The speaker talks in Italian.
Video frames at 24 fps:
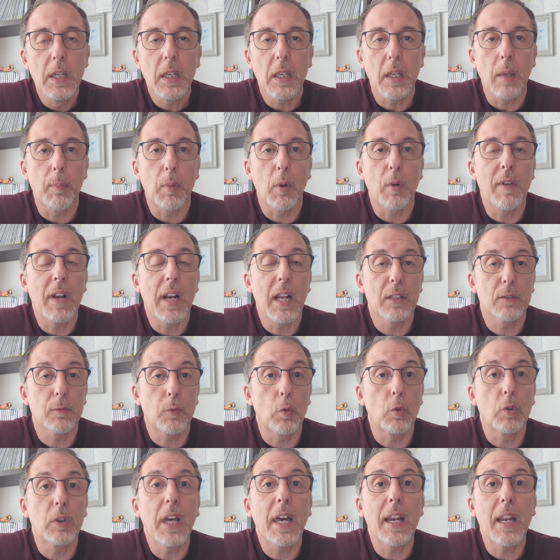che proverà a
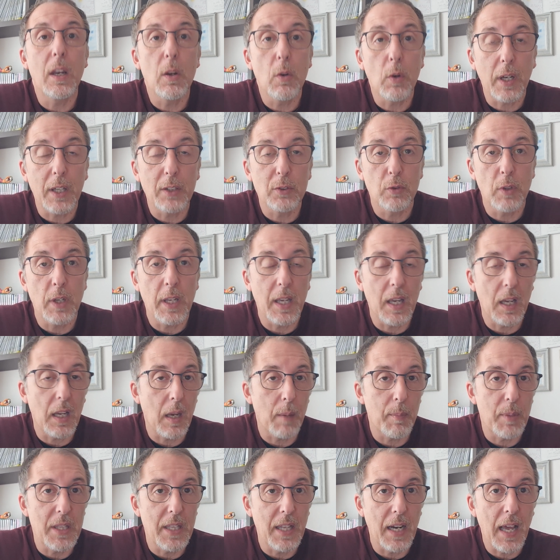sfruttare le occasioni che
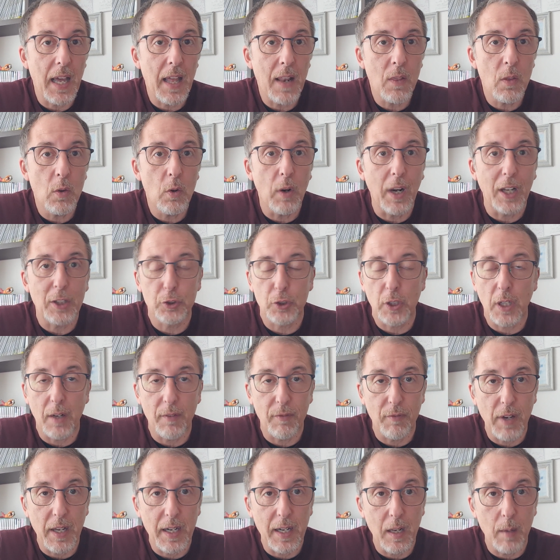capiteranno, lascerà
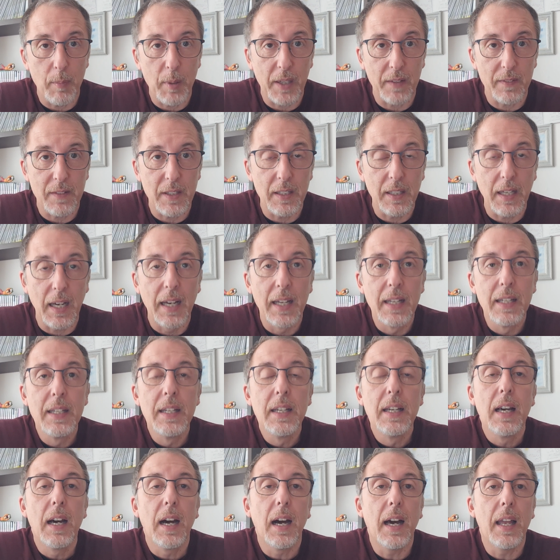fare la partita
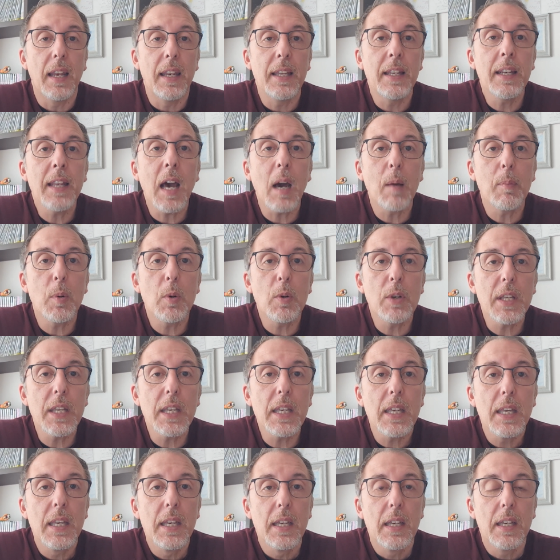alle
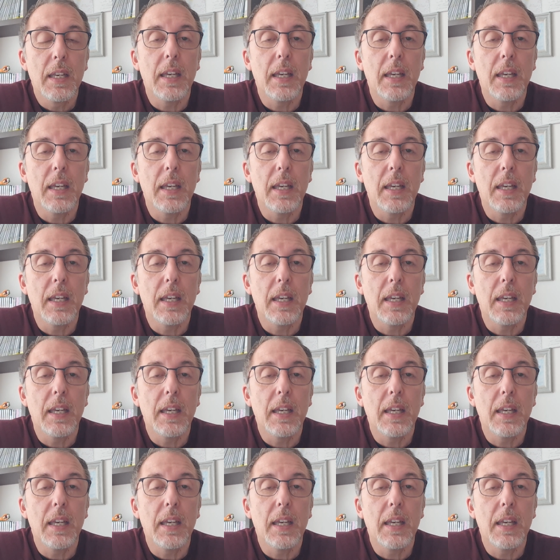Napoli.